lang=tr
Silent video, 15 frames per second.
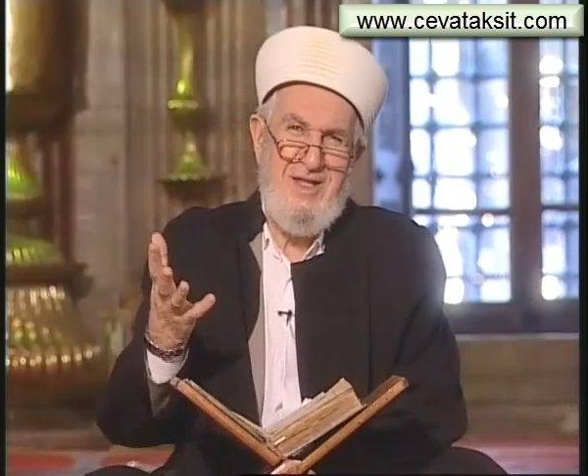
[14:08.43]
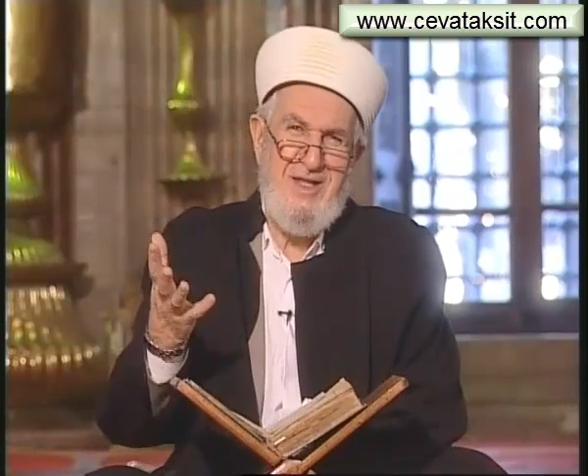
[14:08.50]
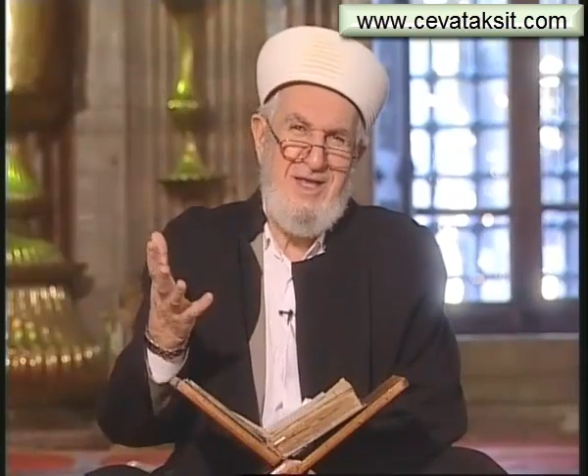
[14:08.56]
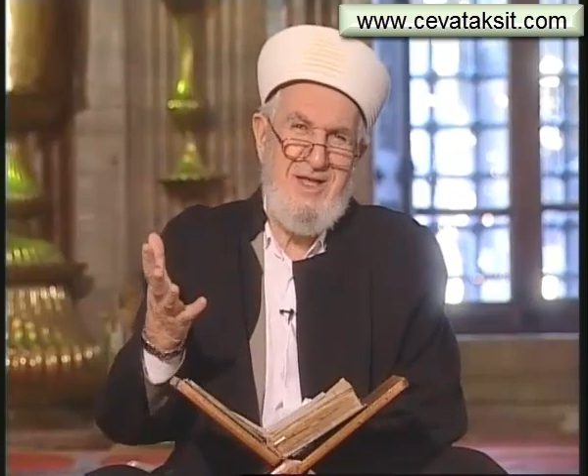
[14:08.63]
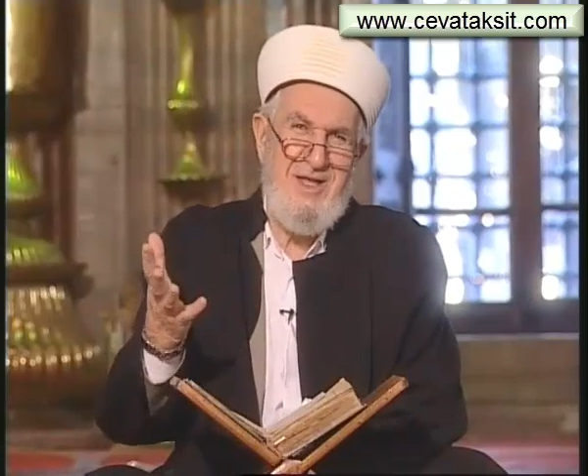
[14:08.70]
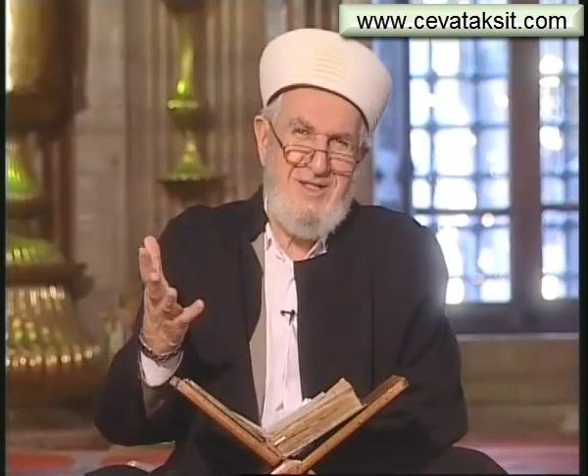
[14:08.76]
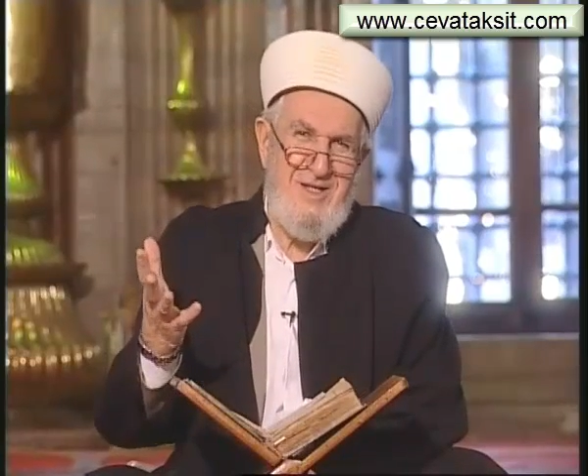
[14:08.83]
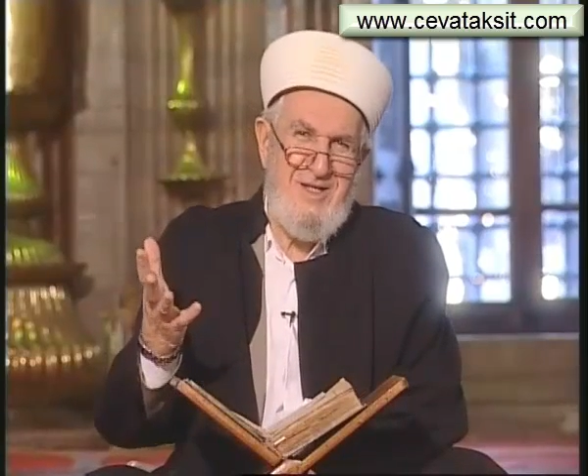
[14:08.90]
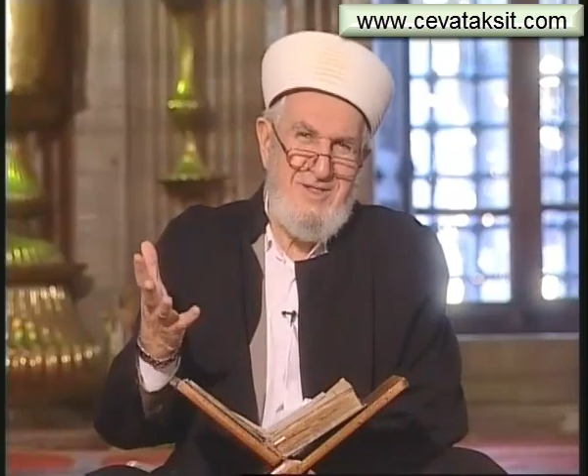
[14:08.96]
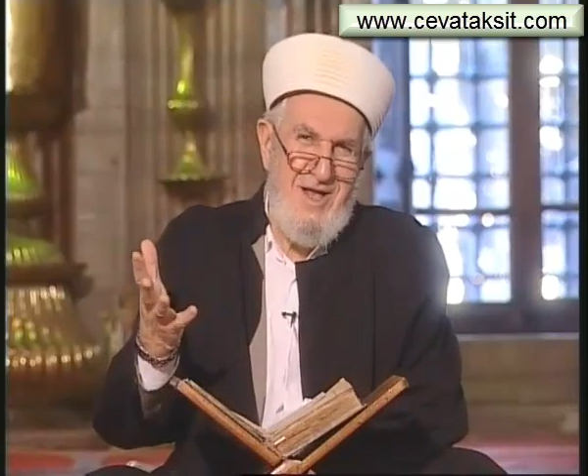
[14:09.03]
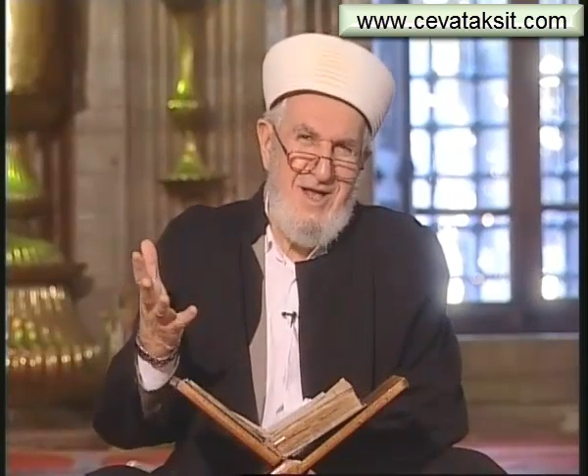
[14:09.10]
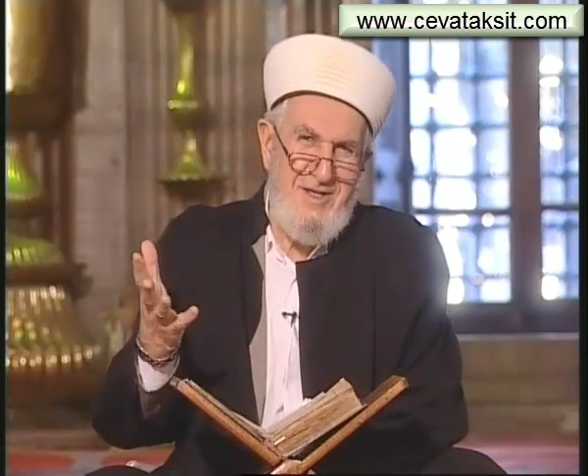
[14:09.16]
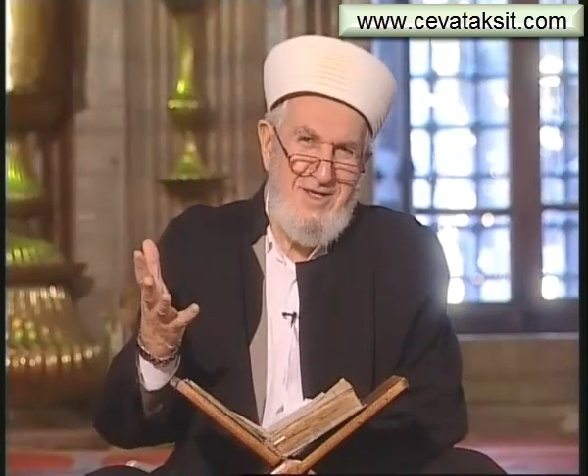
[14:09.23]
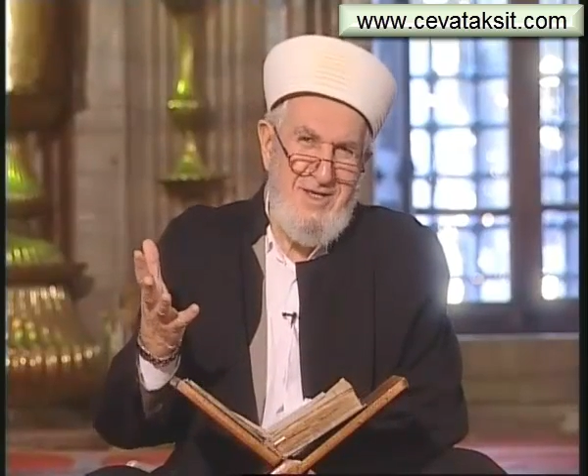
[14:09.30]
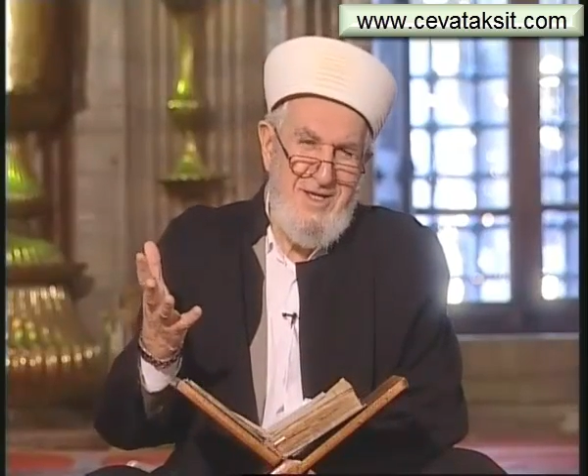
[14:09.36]
de ne ettin
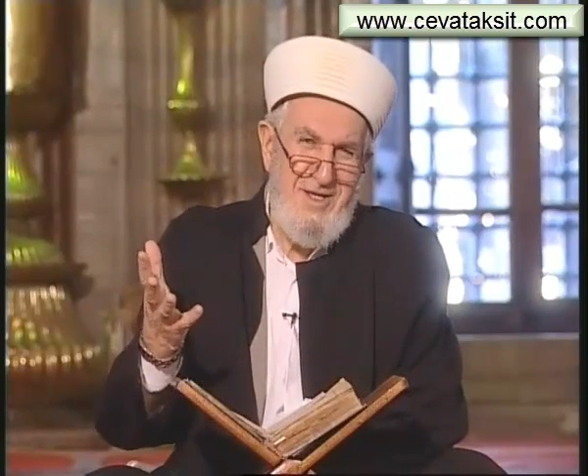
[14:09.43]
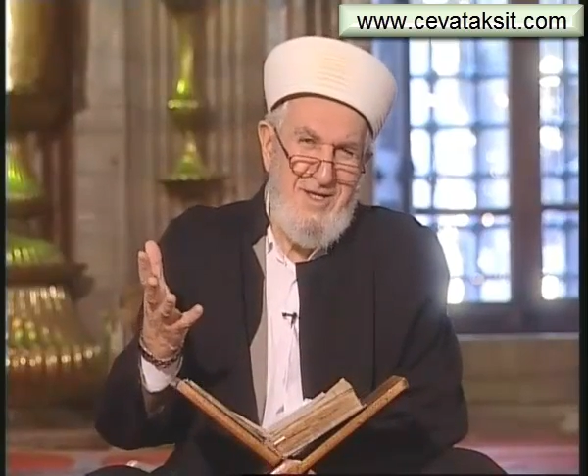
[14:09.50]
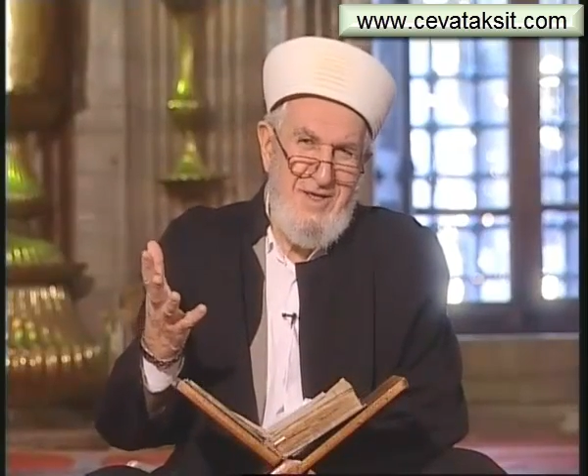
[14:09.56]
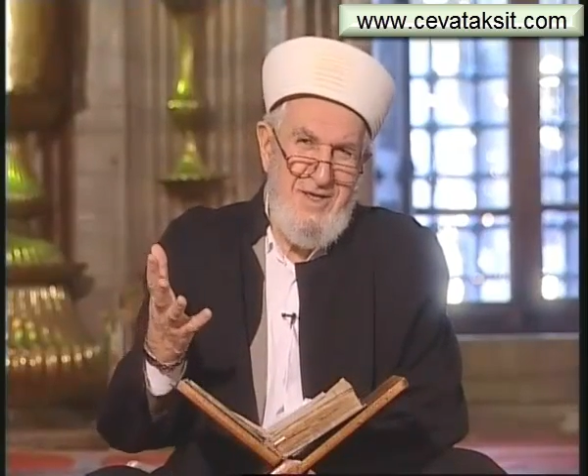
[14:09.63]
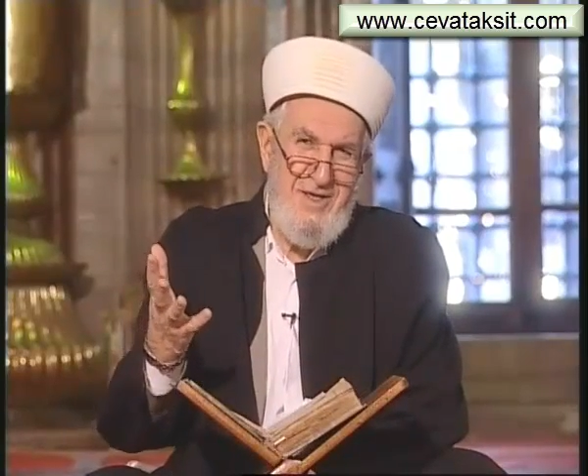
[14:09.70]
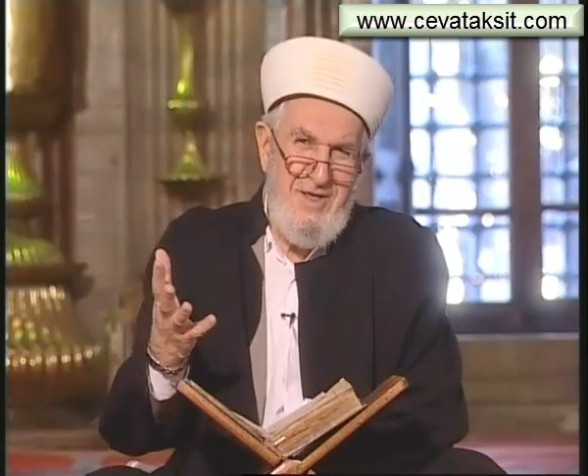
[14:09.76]
sanki